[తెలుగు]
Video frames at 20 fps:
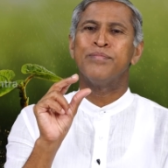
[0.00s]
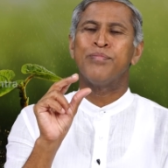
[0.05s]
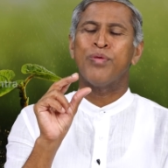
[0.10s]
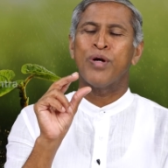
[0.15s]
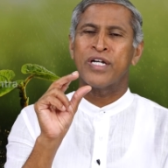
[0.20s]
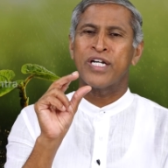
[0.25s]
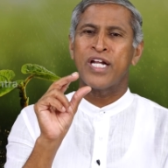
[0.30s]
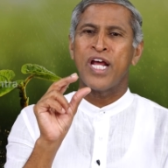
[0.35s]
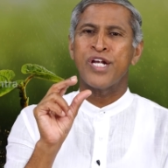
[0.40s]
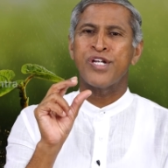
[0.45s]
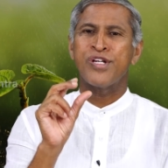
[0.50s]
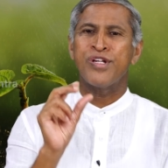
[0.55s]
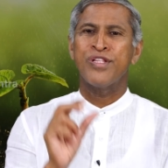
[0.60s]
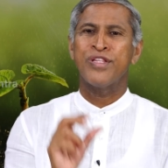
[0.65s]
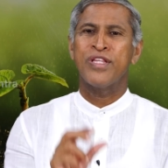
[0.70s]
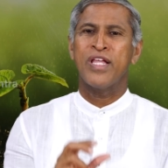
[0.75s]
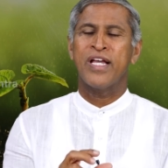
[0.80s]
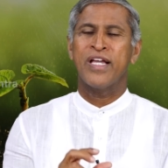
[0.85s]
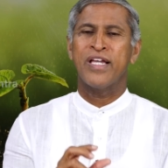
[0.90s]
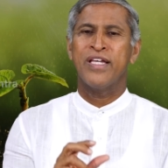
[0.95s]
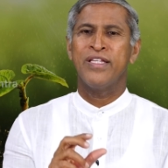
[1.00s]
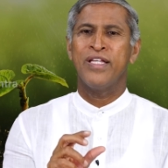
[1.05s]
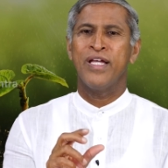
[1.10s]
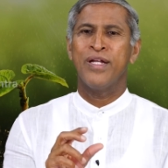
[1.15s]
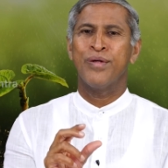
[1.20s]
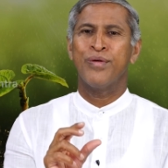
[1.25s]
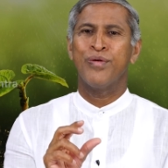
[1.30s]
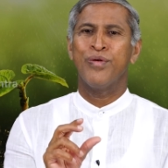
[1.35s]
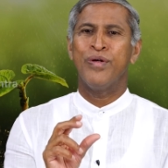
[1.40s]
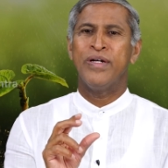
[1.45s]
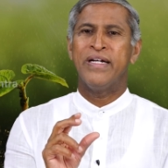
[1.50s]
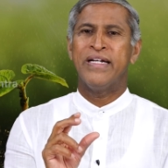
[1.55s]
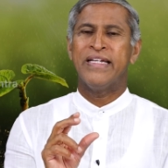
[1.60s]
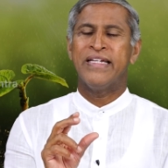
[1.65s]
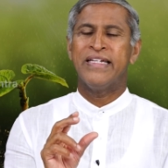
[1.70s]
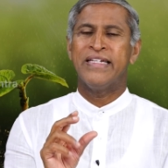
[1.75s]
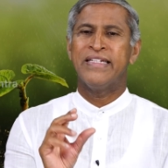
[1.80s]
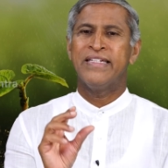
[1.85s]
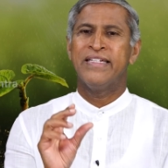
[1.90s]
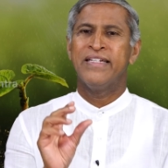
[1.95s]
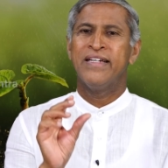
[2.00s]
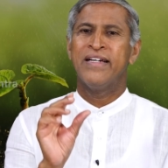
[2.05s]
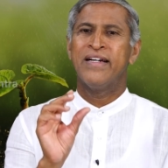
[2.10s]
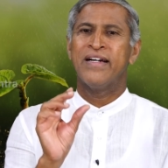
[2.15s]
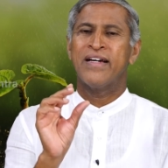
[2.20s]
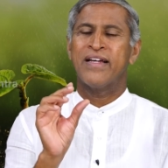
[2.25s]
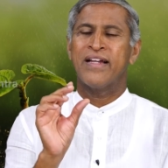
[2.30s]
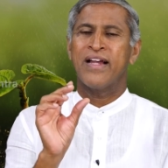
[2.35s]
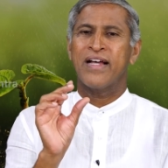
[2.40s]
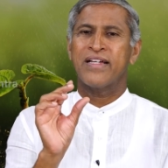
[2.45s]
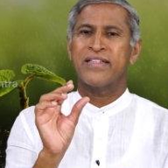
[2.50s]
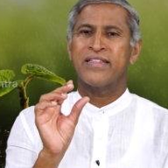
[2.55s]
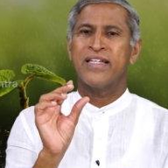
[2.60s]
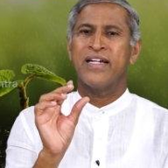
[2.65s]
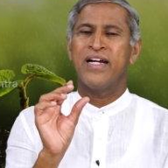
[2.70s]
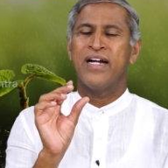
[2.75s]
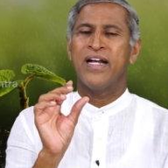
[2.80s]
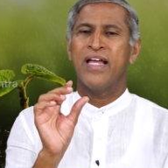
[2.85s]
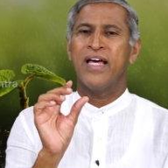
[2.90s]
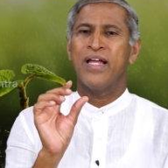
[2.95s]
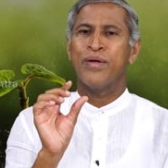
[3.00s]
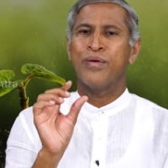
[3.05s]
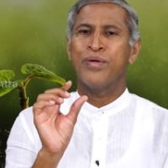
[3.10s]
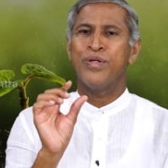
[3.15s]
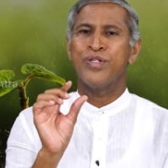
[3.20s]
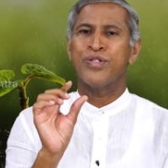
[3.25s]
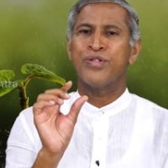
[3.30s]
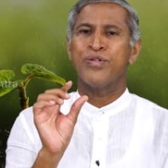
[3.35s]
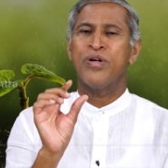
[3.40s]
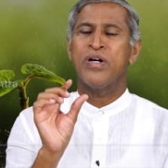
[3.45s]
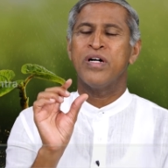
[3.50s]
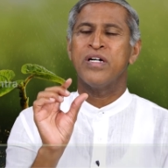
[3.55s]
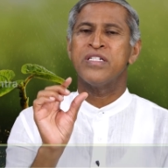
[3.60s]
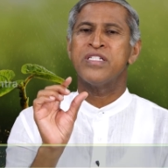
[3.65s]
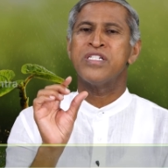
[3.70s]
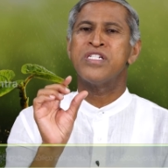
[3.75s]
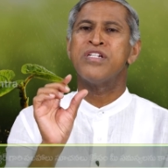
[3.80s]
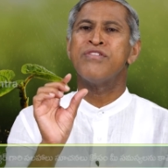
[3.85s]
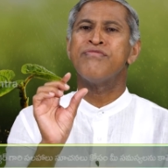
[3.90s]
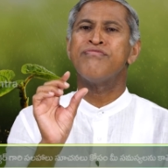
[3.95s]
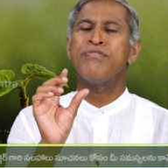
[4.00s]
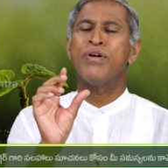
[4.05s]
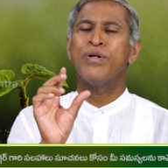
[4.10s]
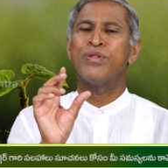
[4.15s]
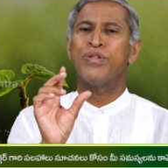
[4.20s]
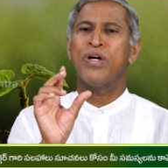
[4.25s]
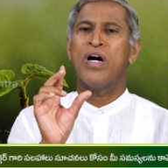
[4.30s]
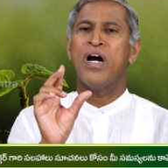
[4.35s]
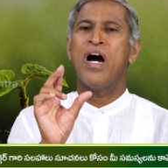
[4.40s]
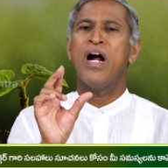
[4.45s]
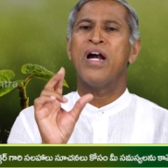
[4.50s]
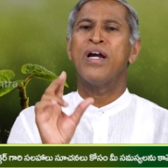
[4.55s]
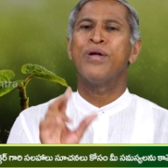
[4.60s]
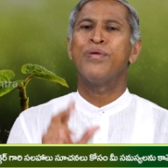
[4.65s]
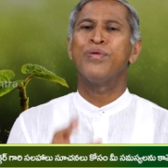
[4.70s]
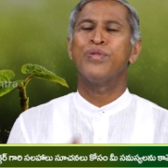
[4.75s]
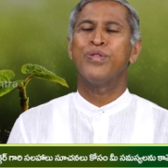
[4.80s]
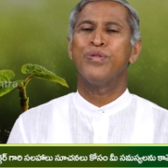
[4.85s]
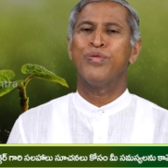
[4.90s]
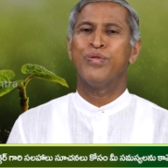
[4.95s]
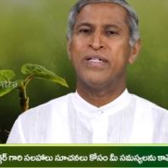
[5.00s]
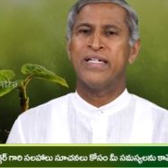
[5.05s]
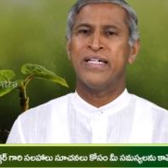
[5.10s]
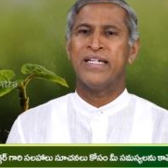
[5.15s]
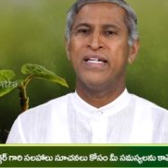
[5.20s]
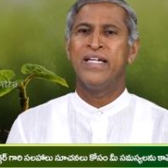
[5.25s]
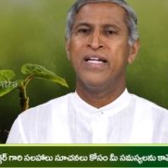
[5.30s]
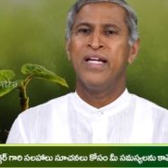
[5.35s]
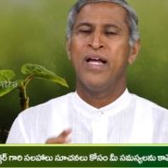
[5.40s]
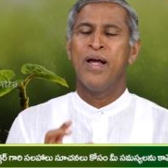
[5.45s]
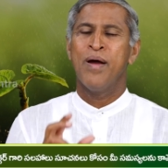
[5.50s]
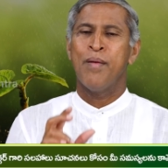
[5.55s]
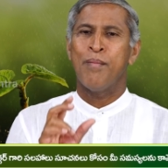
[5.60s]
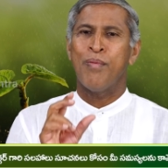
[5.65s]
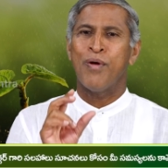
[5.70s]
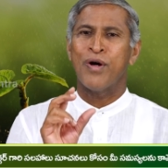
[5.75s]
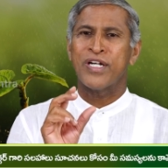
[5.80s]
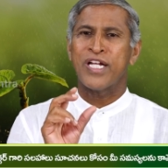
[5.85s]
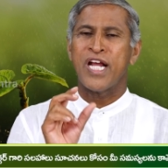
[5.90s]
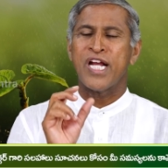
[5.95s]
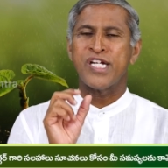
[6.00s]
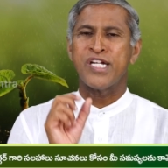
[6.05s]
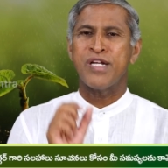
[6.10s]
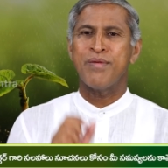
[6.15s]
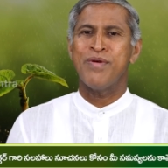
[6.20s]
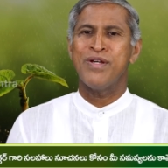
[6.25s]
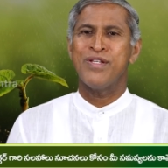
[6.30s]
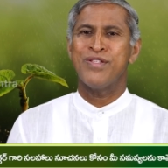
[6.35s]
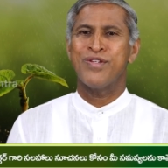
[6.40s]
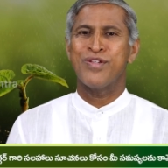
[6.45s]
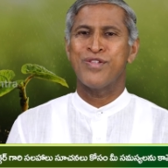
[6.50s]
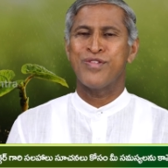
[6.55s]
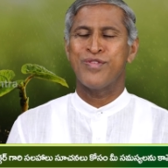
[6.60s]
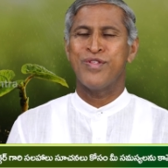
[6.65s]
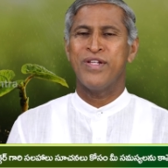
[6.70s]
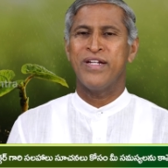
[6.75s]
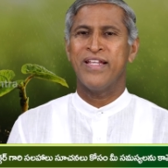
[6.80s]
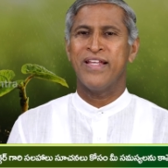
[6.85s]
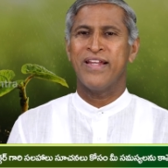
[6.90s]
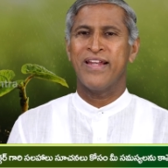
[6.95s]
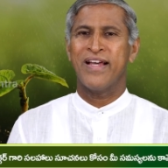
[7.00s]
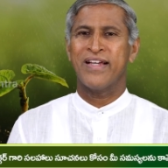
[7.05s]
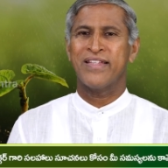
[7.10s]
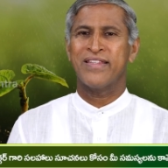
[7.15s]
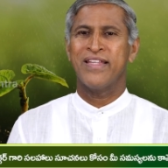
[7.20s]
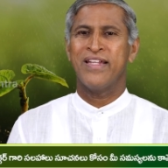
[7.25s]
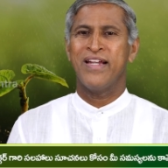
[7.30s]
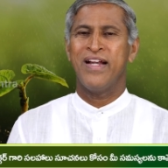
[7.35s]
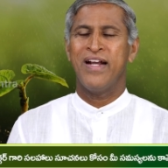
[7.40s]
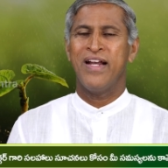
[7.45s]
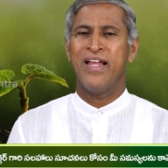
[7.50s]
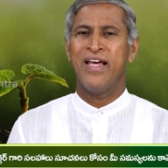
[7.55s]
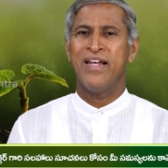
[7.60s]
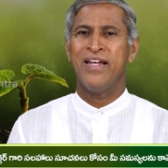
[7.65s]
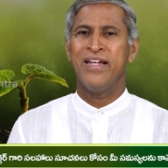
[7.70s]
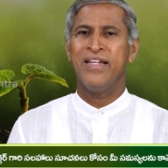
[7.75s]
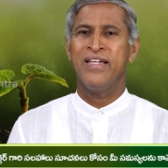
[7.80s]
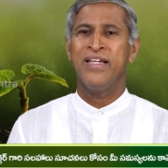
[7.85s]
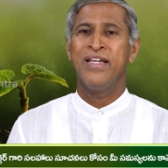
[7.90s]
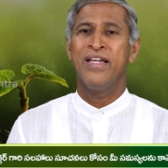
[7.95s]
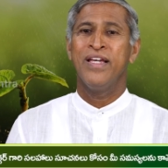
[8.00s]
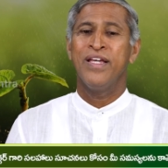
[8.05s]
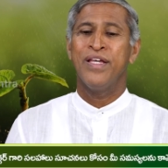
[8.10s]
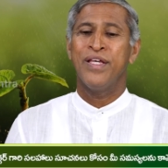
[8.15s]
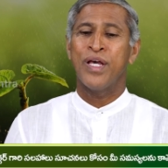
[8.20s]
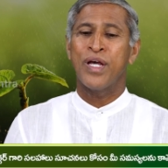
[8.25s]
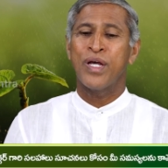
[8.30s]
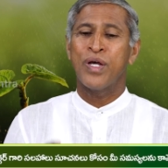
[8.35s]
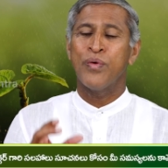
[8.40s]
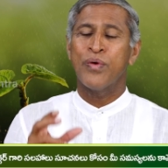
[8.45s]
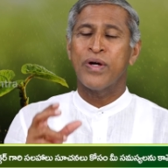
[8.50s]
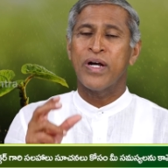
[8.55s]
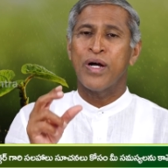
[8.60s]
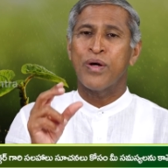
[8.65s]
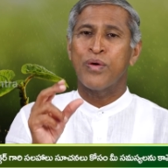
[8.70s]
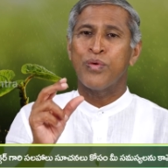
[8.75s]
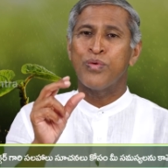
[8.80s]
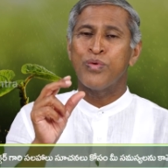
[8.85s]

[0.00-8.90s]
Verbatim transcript: పొటాషియం తగ్గిందనుకోండి రక్తనాళాలు కొంచెం స్టిఫ్ అవుతూ హార్డ్ అవుతూ ఉంటాయి పొటాషియం ఏం చేస్తుందంటే రక్తనాళాలని ఎక్కువగా